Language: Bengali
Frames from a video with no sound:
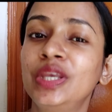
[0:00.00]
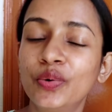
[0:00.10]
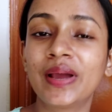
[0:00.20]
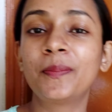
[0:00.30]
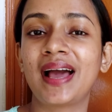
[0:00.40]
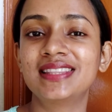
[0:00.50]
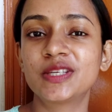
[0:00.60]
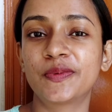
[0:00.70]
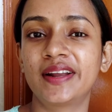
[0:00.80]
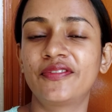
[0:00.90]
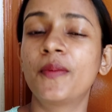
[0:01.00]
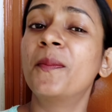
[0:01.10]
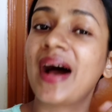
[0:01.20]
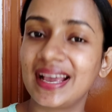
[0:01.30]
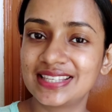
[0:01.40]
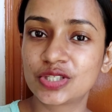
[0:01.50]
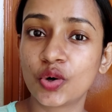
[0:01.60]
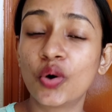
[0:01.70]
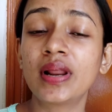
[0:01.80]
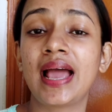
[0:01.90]
ইউ ক্যান বাই দিস প্রোডাক্ট ফ্রম মাই
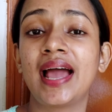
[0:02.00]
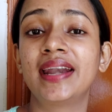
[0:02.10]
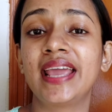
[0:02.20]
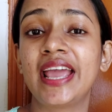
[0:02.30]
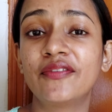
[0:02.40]
স্টোর অ্যান্ড